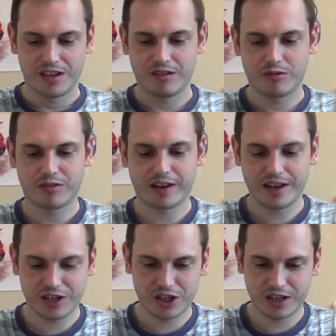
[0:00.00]
А вот
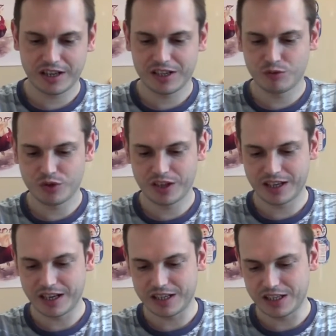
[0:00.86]
раньше, раньше вот
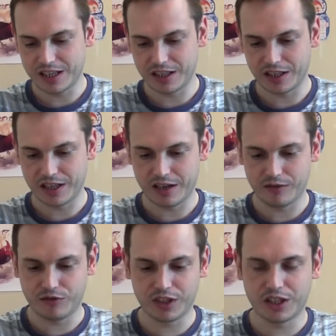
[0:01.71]
эти кассеты,
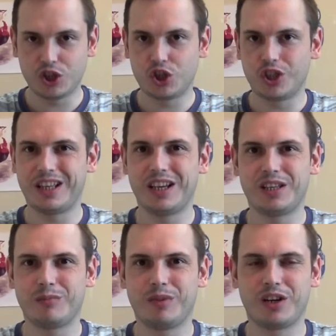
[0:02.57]
да. В
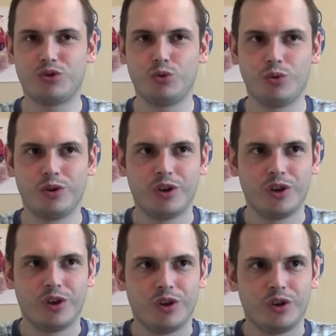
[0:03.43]
2003 году
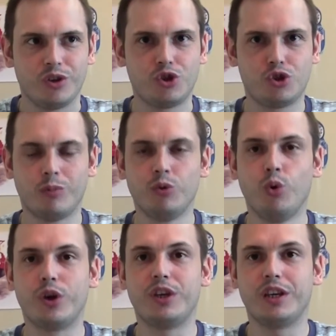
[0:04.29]
еще
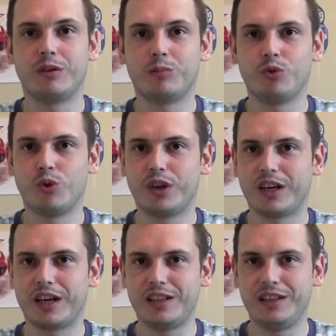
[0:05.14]
многие,
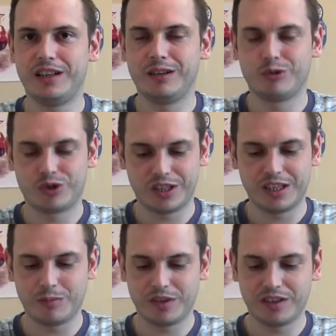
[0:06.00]
многие ходили вот с
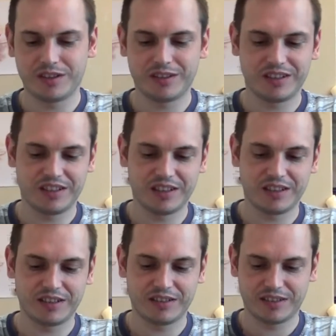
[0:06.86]
этими
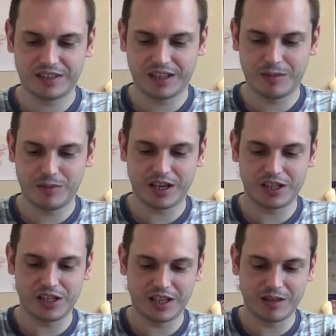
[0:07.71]
э, такими
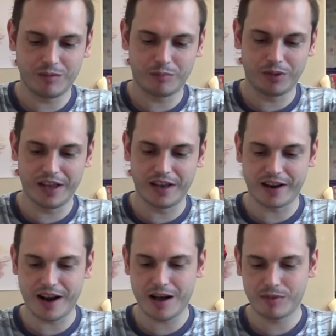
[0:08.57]
кассетными
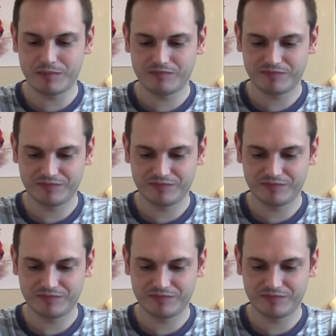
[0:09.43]
плеерами.